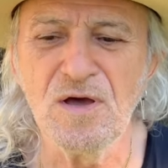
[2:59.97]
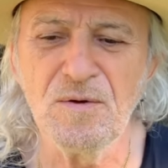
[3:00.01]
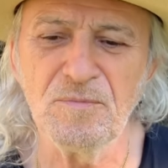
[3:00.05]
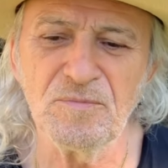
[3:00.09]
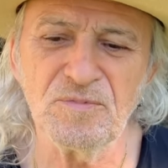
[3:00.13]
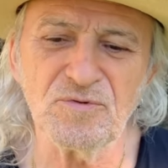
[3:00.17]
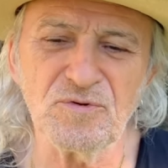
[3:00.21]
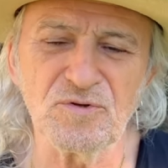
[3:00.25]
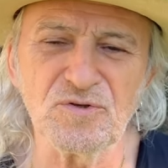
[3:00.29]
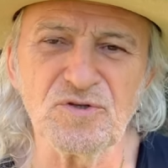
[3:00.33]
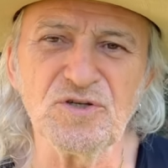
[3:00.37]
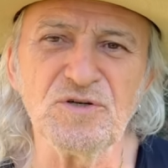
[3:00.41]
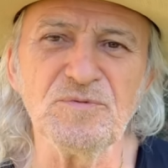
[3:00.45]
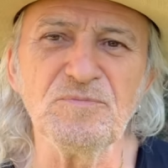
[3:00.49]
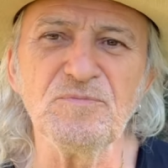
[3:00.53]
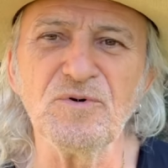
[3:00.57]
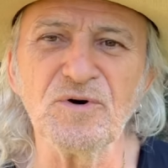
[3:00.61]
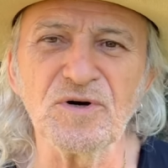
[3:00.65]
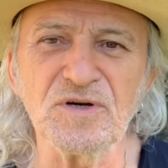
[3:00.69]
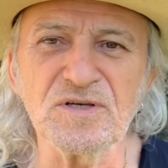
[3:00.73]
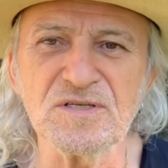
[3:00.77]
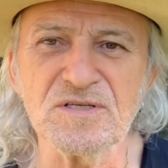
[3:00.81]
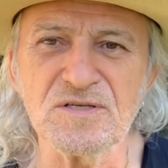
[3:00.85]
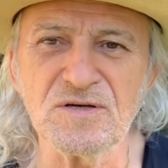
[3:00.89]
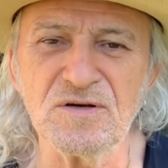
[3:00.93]
Parce que Jim
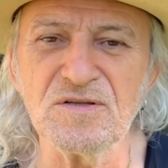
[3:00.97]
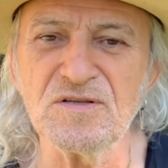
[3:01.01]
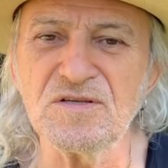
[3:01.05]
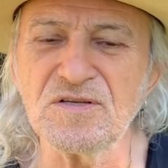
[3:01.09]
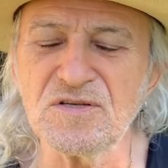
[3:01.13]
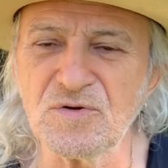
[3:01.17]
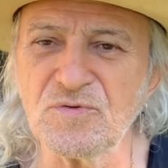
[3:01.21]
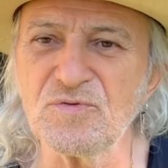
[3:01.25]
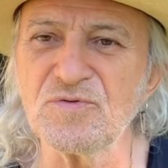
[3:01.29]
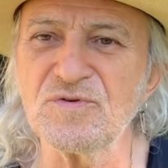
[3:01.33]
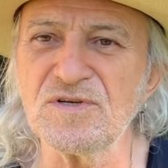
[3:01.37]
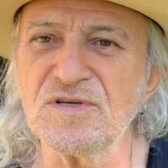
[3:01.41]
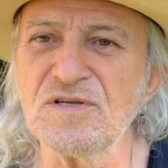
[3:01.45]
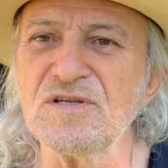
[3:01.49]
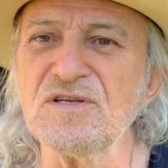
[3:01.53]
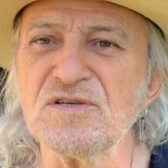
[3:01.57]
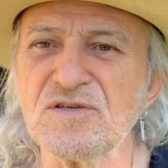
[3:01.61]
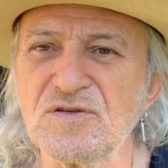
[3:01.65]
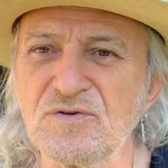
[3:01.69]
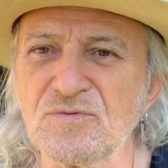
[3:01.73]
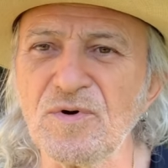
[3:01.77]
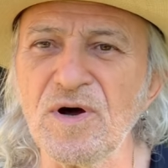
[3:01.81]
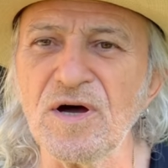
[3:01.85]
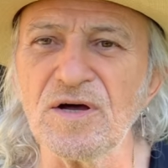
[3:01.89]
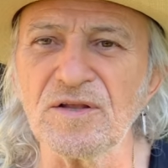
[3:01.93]
Morrison, c'est aussi
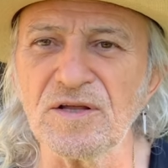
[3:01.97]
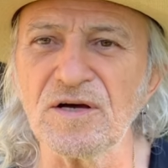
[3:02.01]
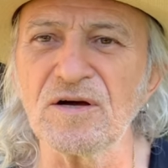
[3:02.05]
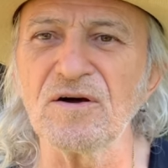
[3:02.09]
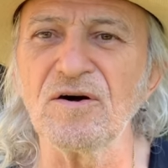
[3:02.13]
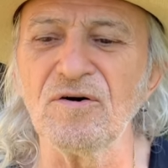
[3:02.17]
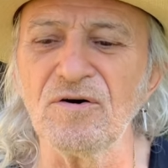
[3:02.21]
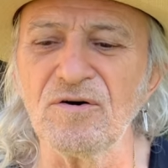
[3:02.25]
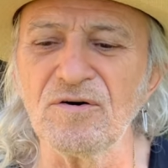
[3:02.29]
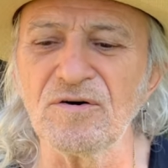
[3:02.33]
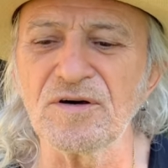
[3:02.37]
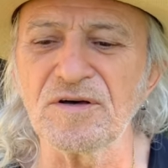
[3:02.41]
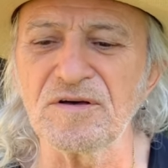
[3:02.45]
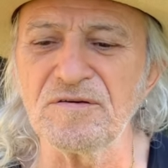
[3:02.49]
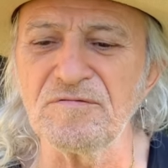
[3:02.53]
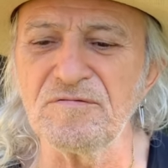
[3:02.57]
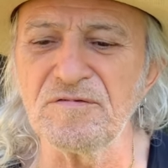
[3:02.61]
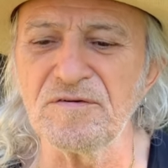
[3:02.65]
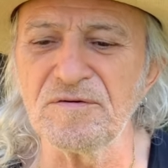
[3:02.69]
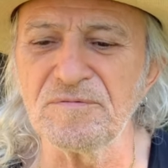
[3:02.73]
l'histoire d'un grand rêve.